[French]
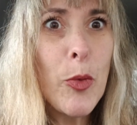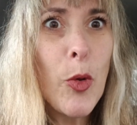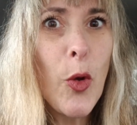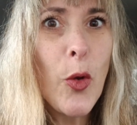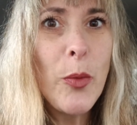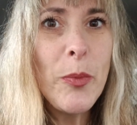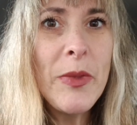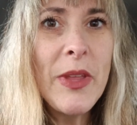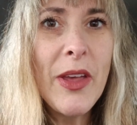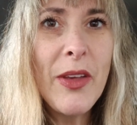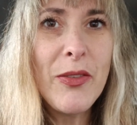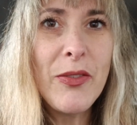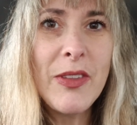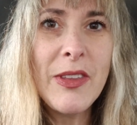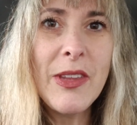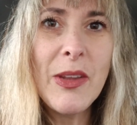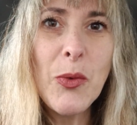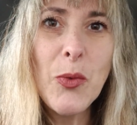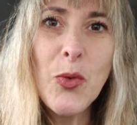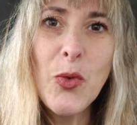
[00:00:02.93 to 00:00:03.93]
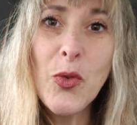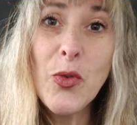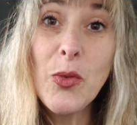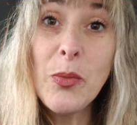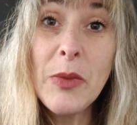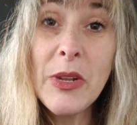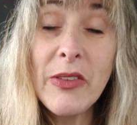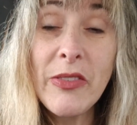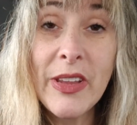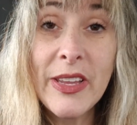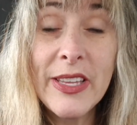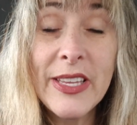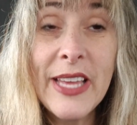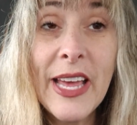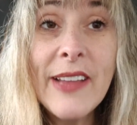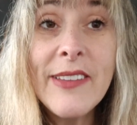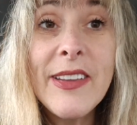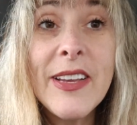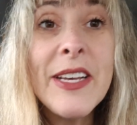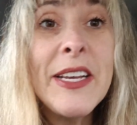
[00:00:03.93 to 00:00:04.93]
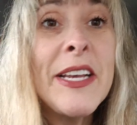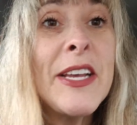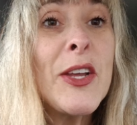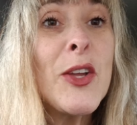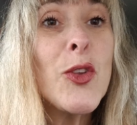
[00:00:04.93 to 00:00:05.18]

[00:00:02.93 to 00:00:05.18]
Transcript: première vidéo de 2024.